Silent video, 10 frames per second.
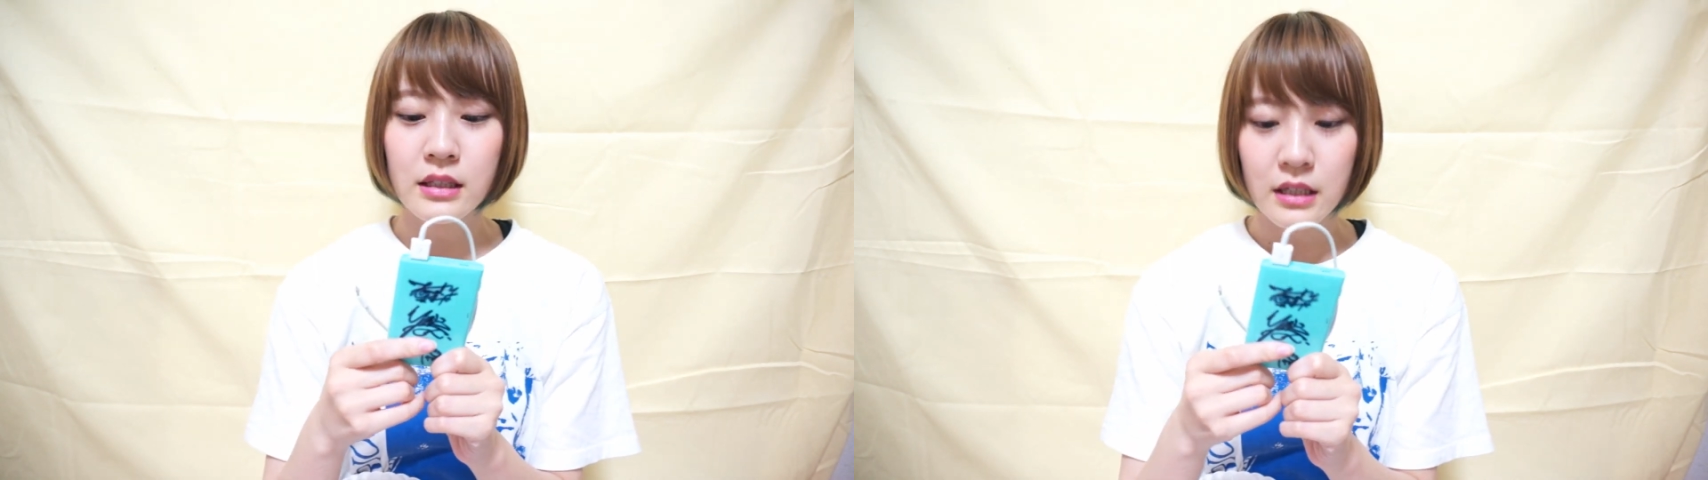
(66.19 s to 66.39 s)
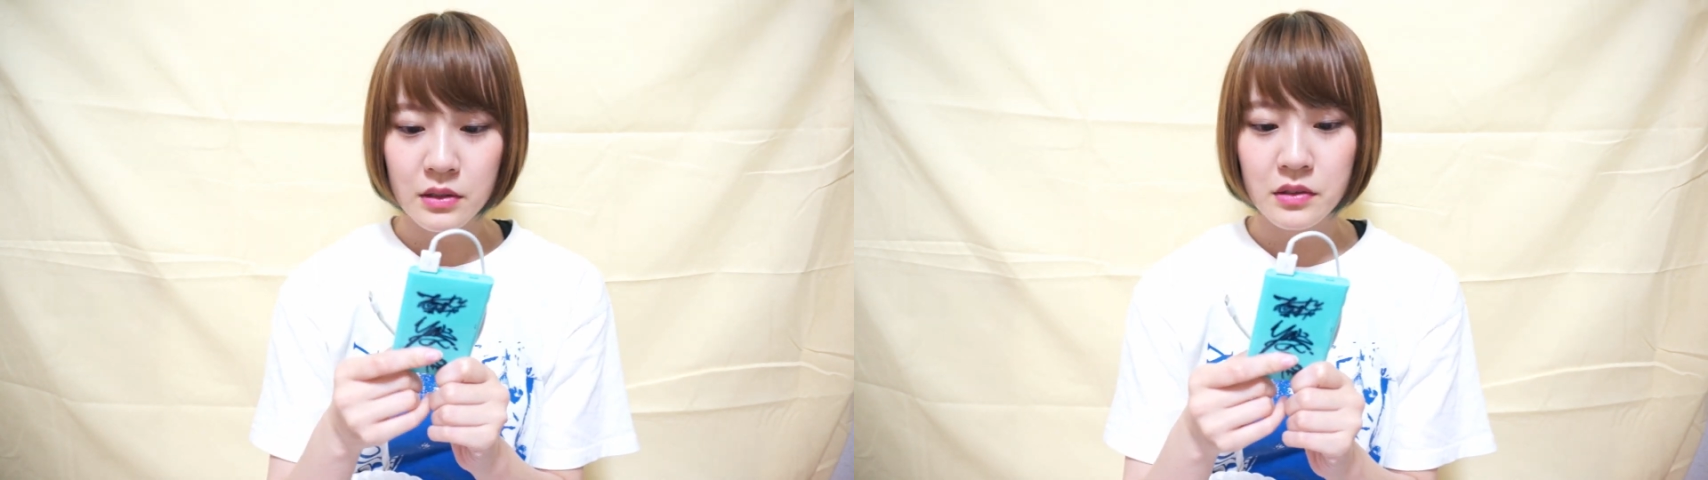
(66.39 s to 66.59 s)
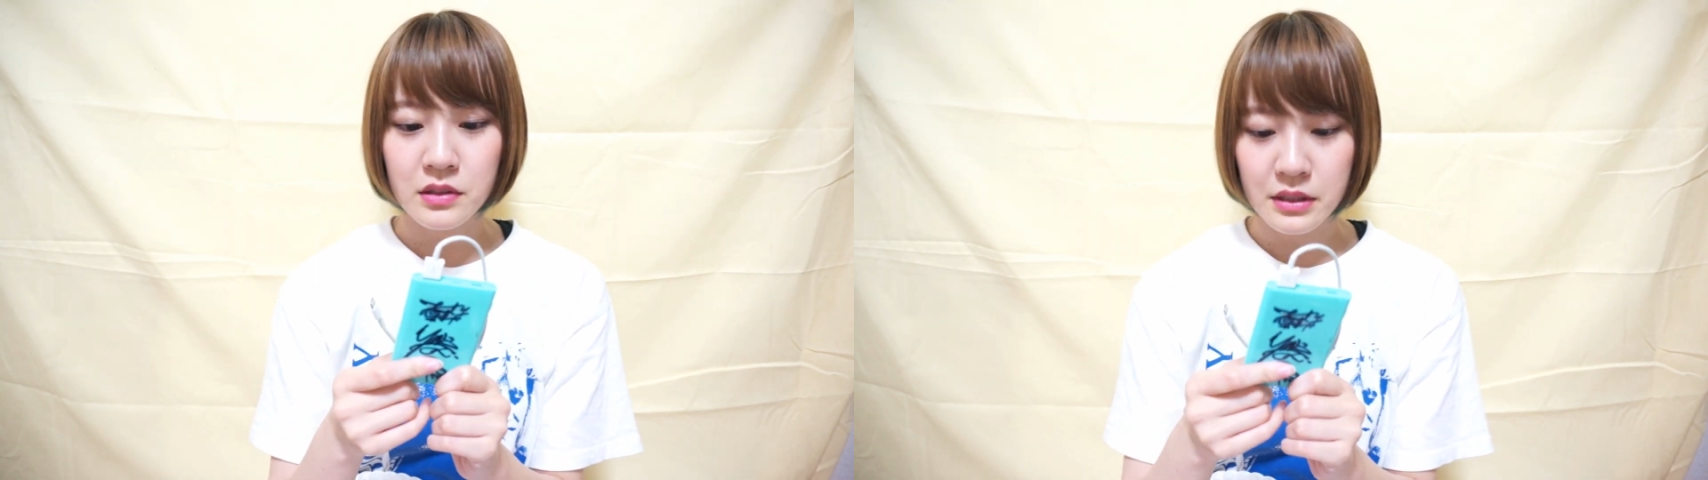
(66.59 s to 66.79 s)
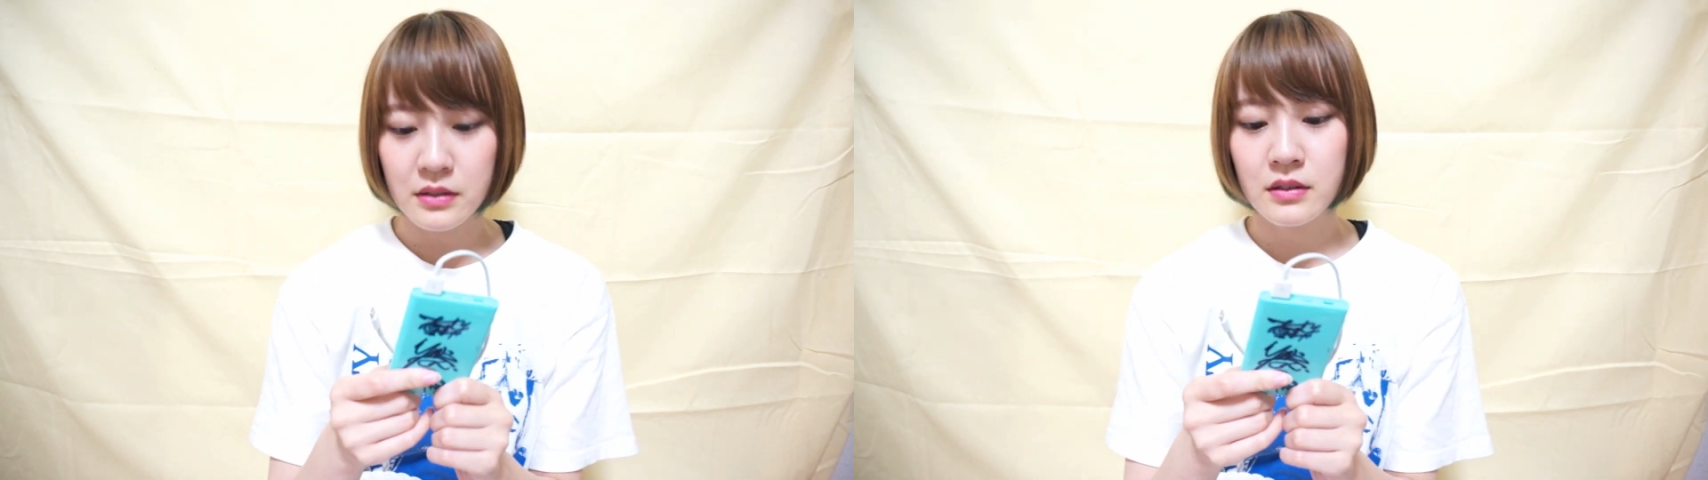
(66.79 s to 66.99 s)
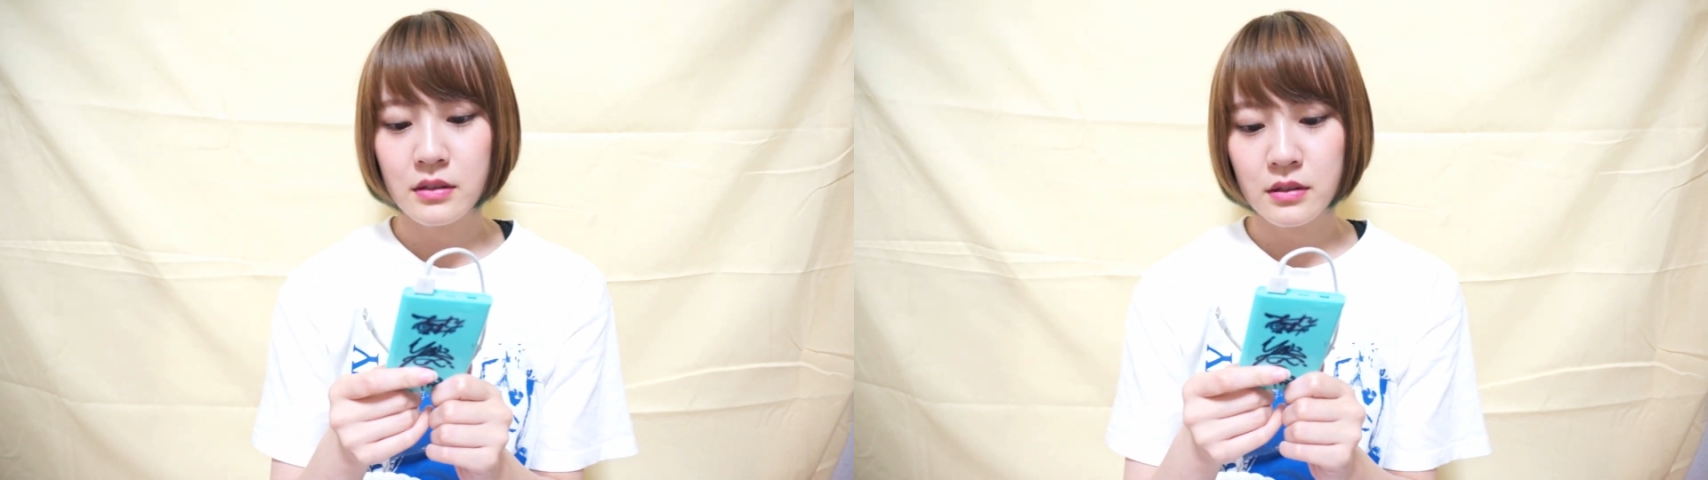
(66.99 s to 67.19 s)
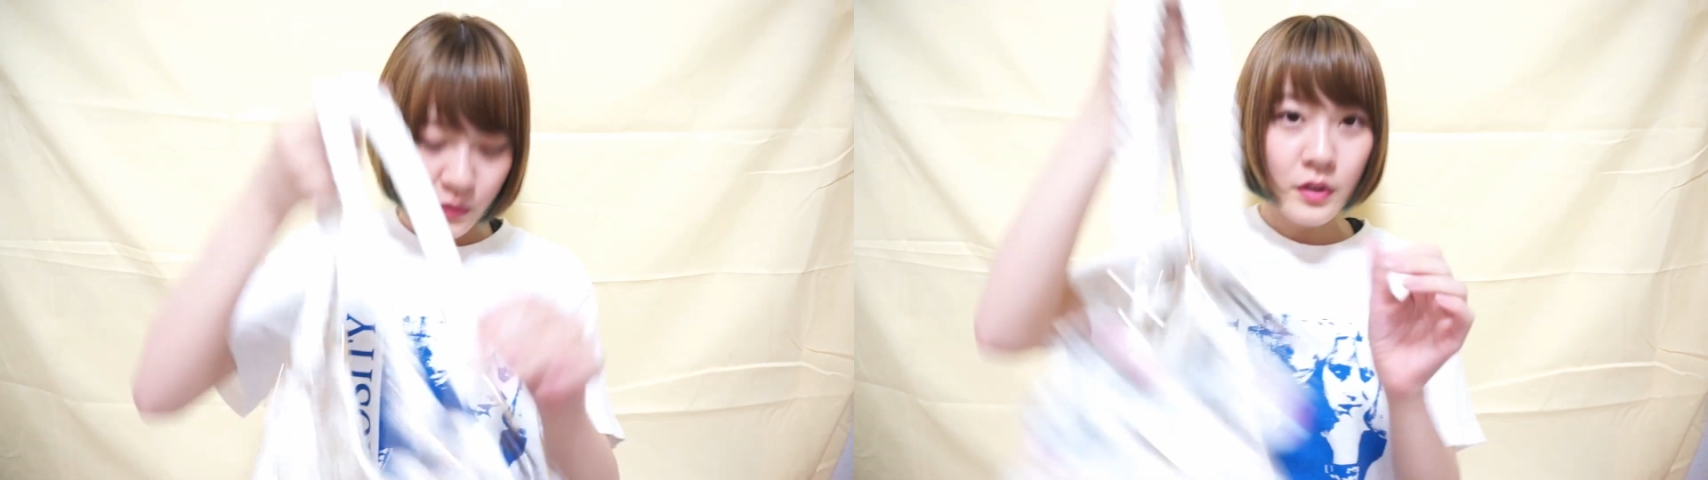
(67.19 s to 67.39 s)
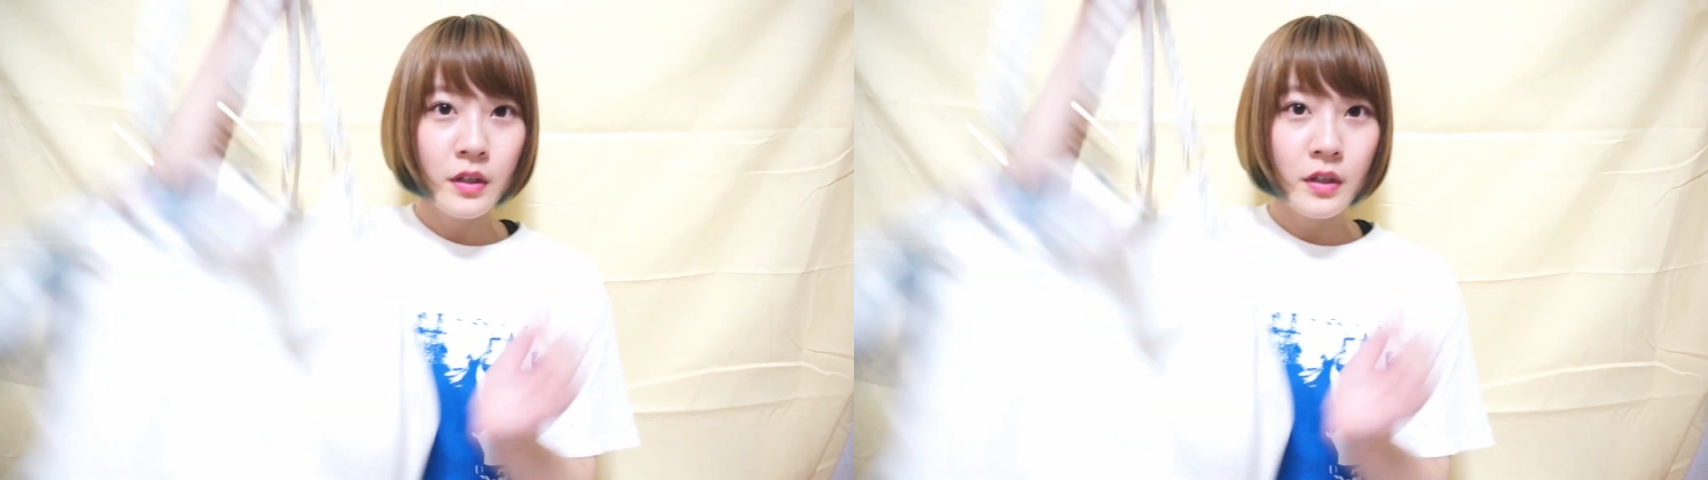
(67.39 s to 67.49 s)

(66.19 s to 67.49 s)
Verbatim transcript: て感じです